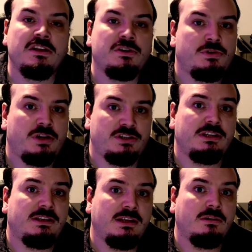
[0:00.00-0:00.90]
Je cherchais
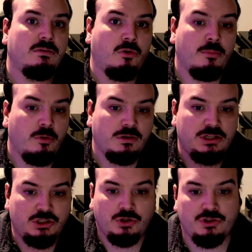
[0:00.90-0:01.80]
des romans qui
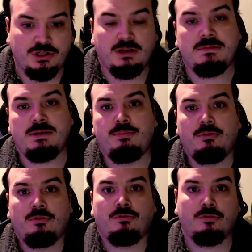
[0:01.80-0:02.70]
changeaient un petit peu
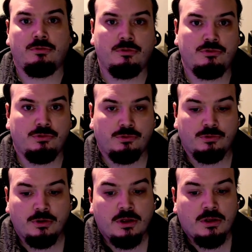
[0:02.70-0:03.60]
de, ce, que je, de
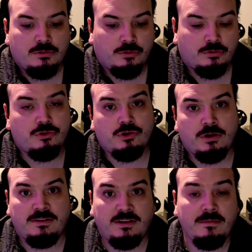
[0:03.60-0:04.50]
ce que je
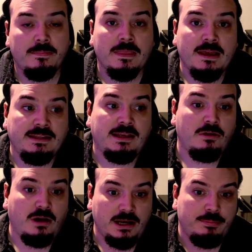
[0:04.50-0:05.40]
connaissais. Et
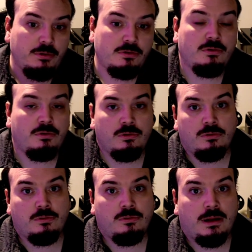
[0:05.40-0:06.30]
d'ailleurs, à l'époque,
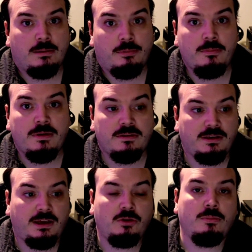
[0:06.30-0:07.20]
la première
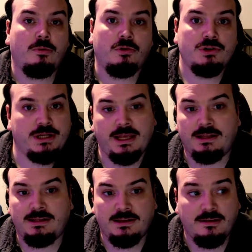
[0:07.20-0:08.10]
série de romans que j'ai
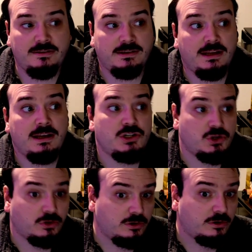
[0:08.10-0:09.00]
réattaqué, c'était Les
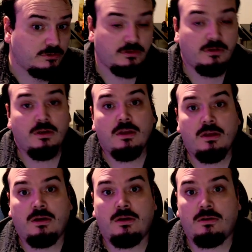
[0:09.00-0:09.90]
Champs de l'Os,
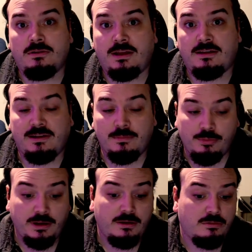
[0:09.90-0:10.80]
euh, d'Axel
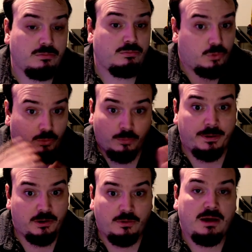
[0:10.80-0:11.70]
Bouet, dont on
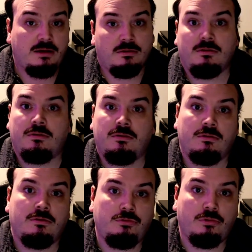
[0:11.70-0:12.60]
parlera
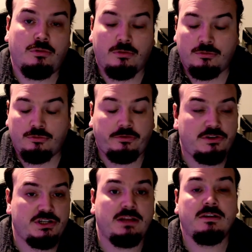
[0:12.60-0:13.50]
euh, euh, sur, cette
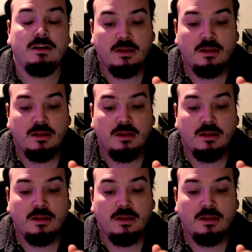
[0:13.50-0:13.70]
chaîne,